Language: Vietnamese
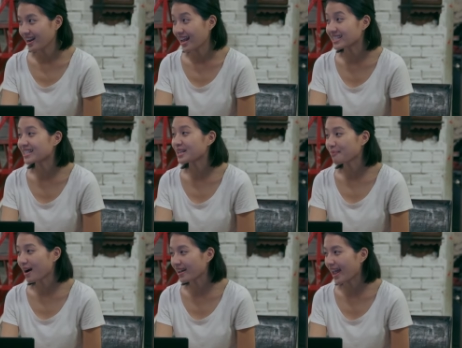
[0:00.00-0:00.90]
là chị
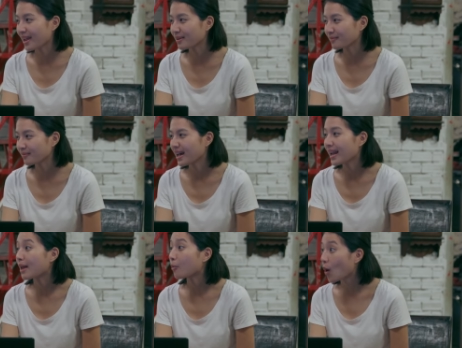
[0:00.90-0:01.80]
sẽ mời em
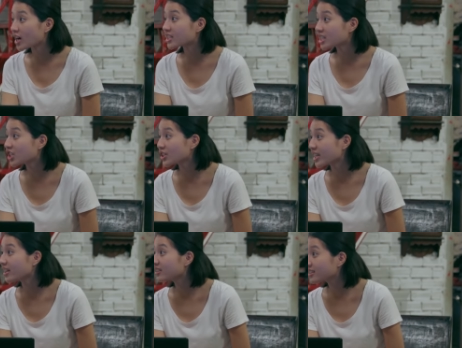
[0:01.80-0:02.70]
Làm quân sư
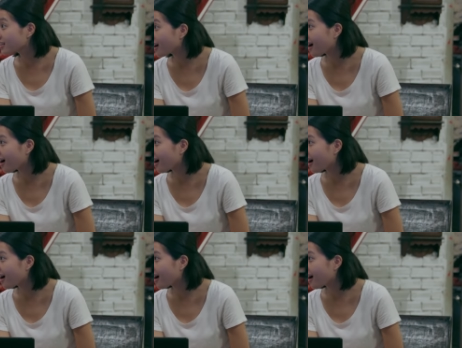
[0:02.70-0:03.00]
cho chị được